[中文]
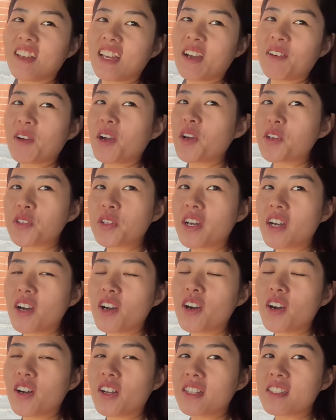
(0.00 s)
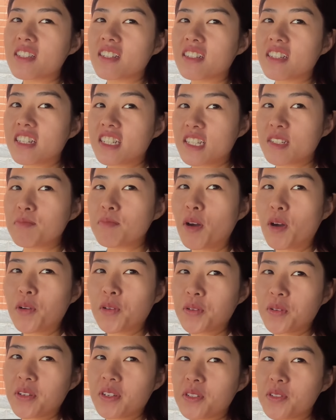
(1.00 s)
呀，我要选好好的，请你吃鲍
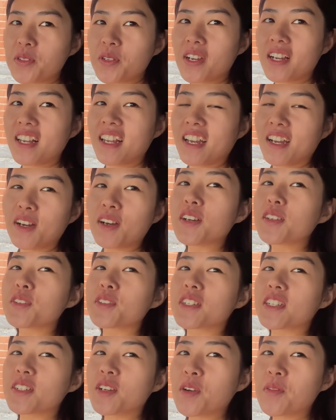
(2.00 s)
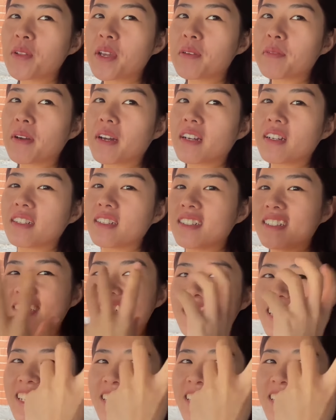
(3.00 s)
鱼；选赖好就吃炒面吧，看